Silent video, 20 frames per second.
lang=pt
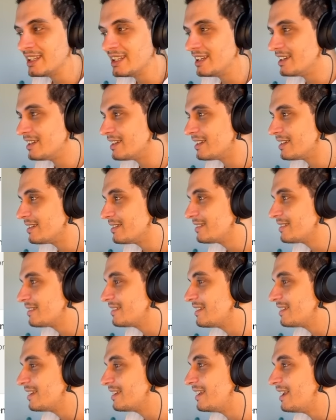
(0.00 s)
dele, né?
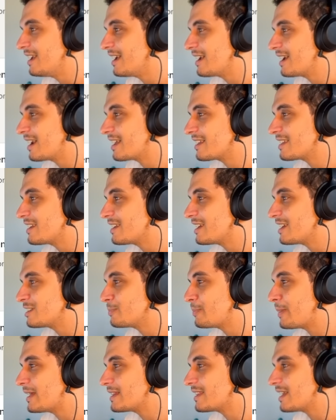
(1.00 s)
E é engraçado que as
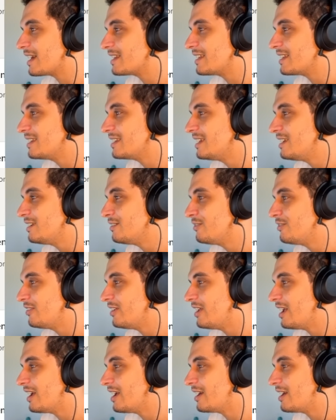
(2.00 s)
patadas dele
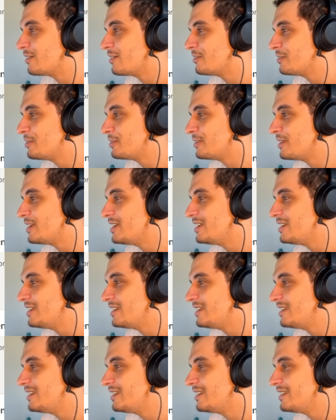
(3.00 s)
vieram
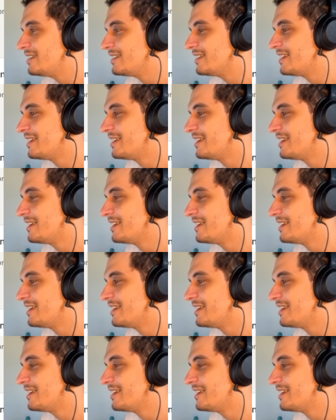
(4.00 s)
em